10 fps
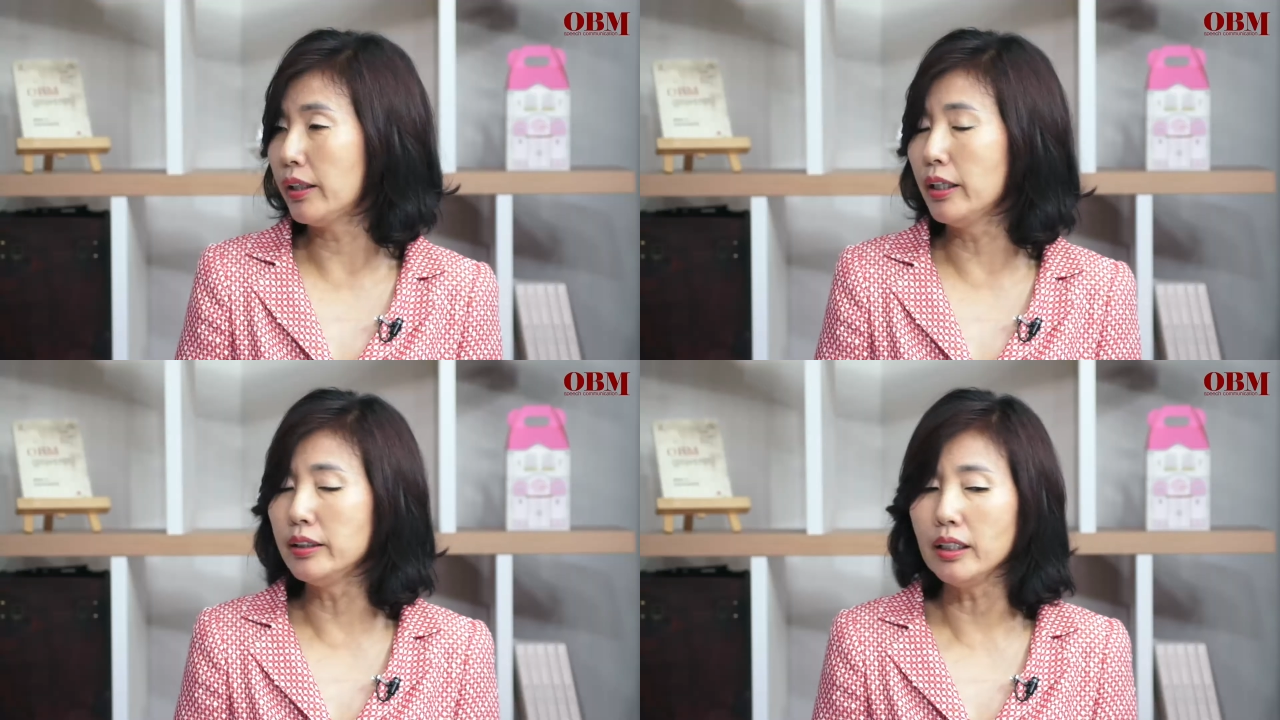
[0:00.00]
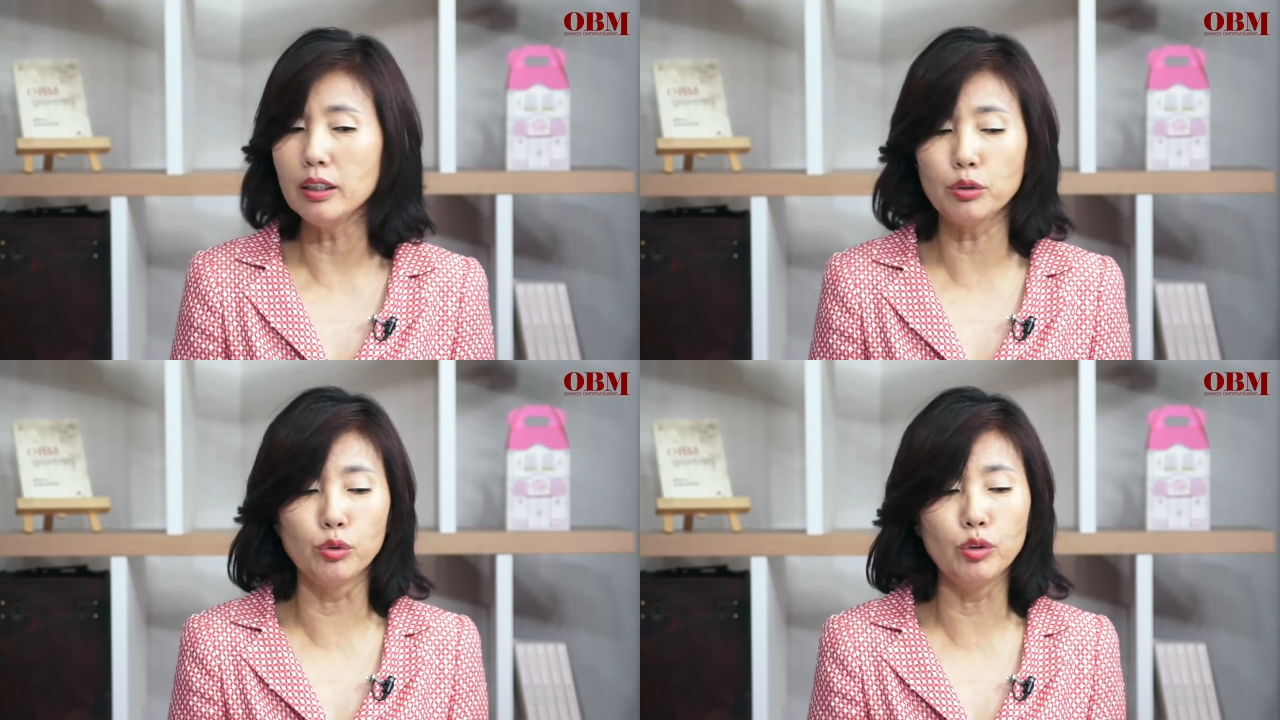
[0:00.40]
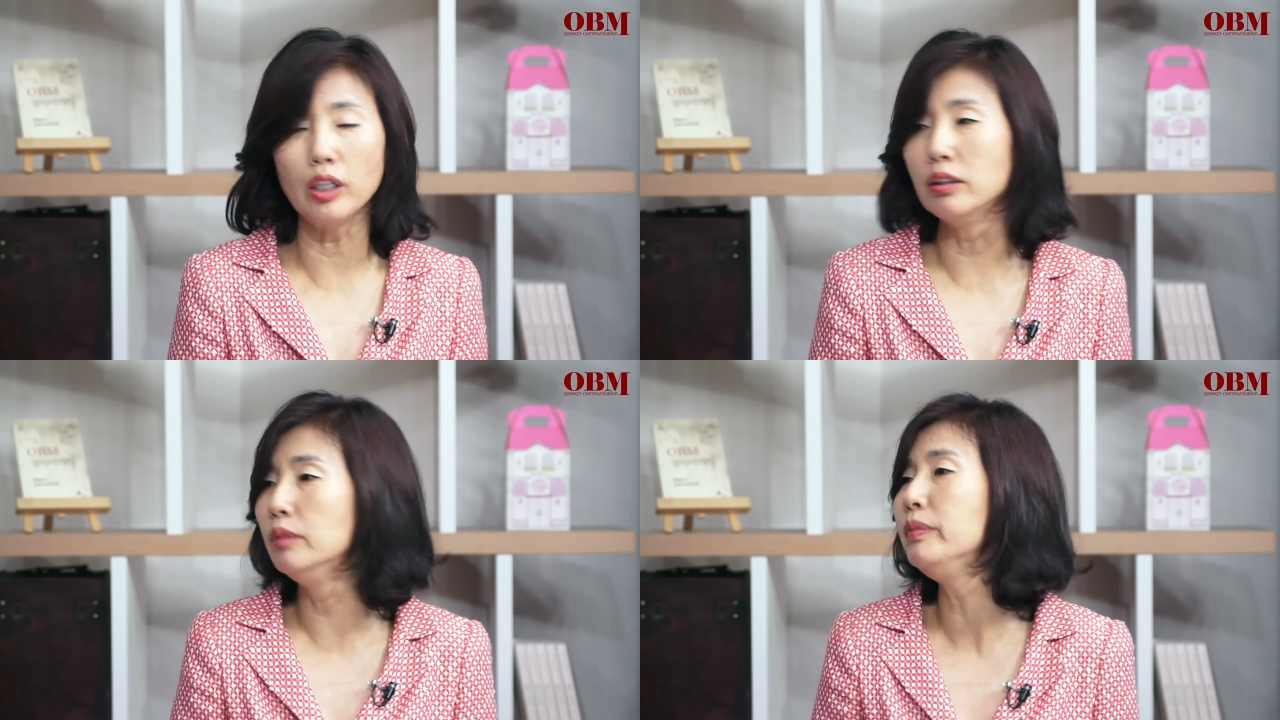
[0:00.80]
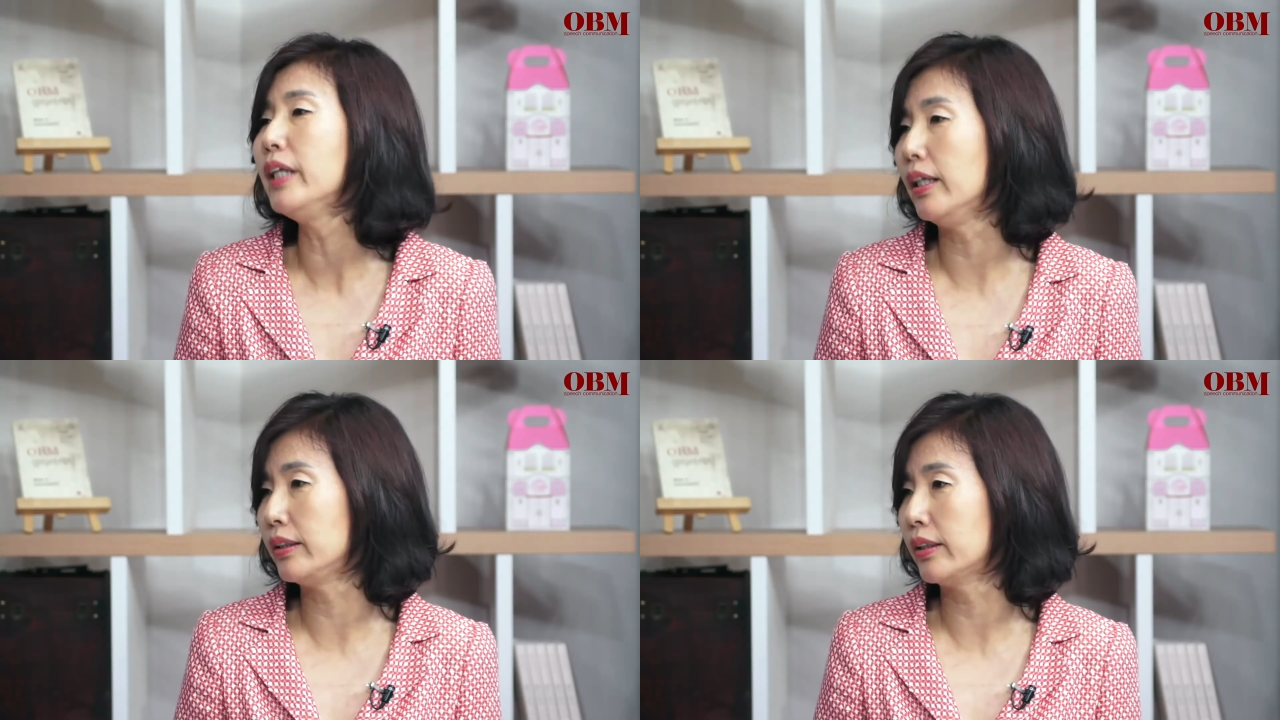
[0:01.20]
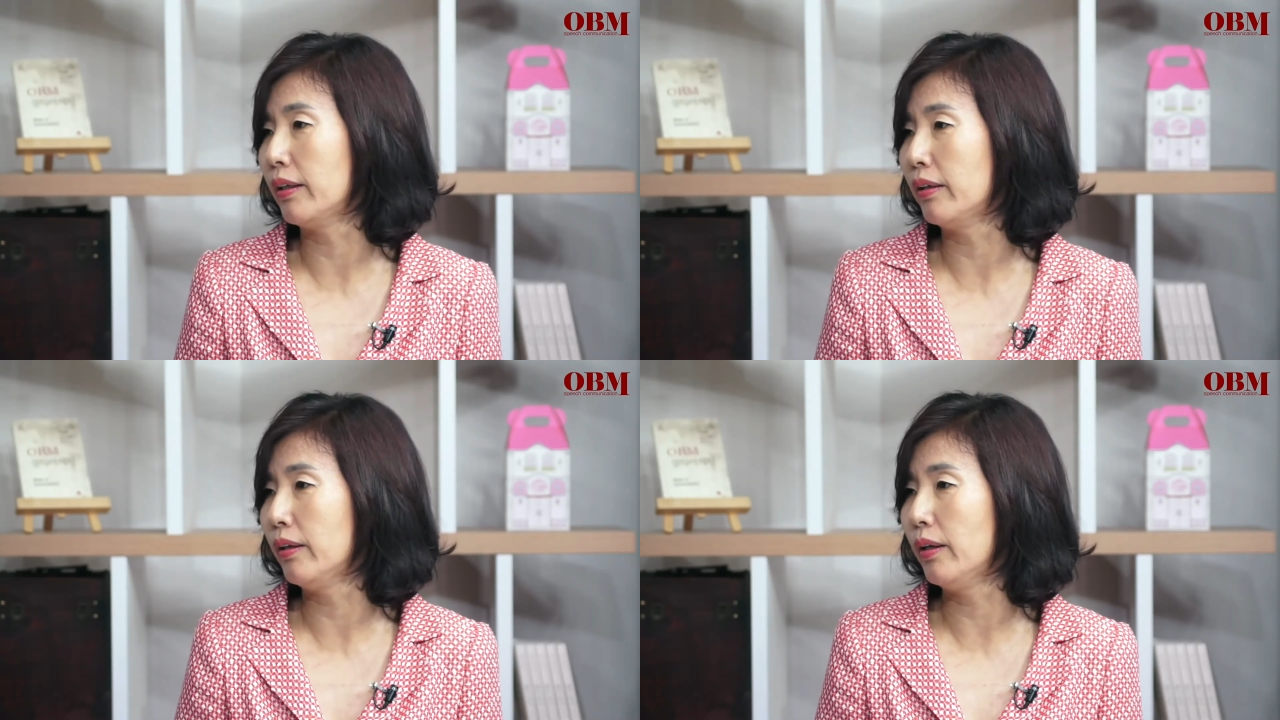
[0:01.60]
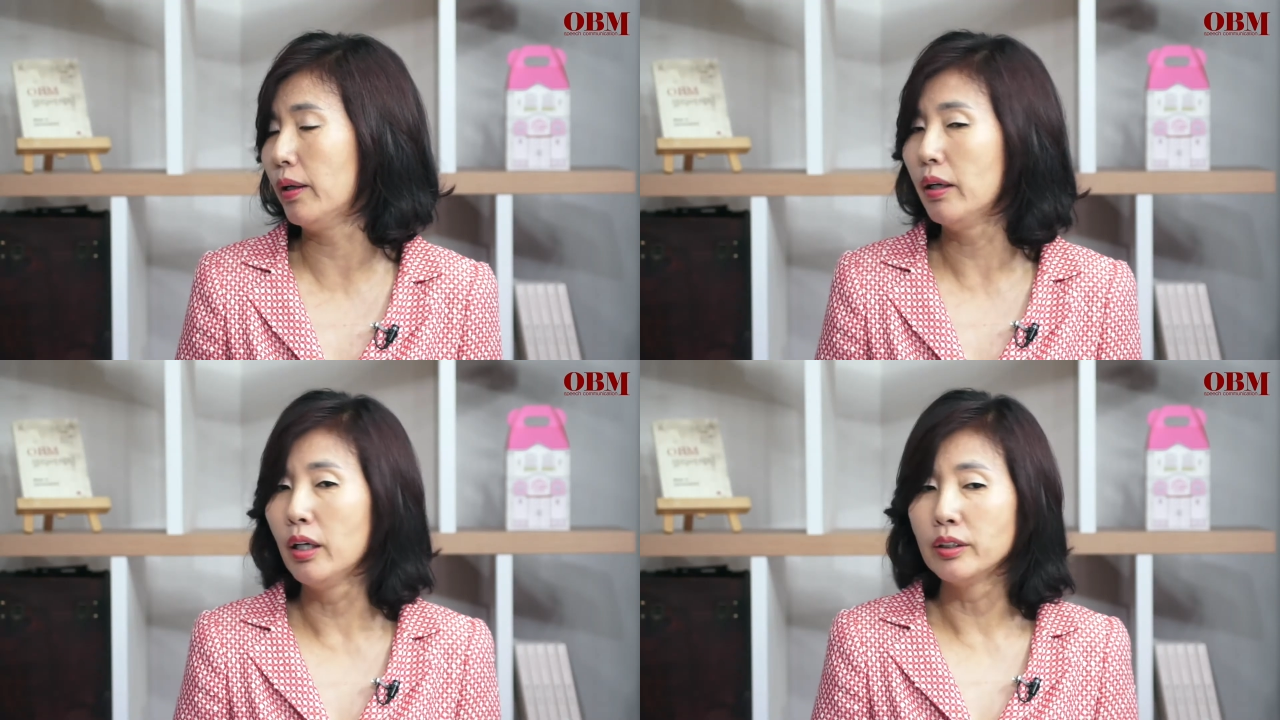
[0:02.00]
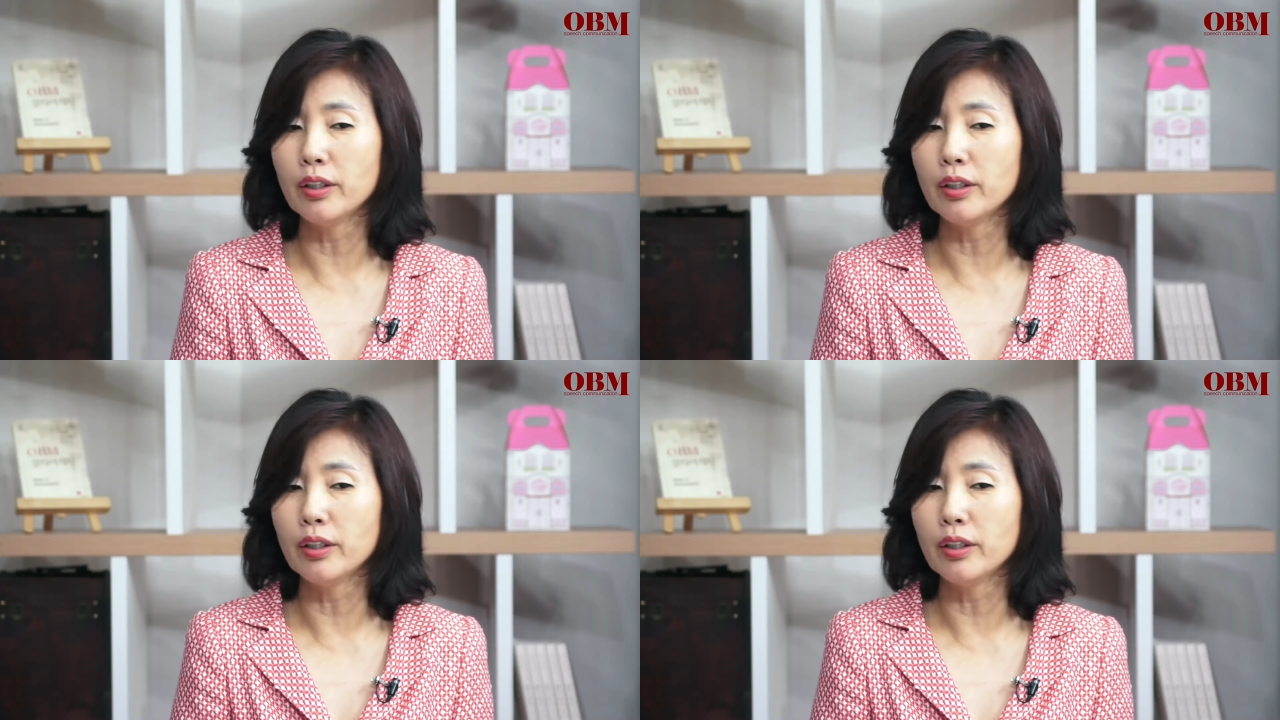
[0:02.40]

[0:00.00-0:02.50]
굉장히 중요한 의미가 있어요.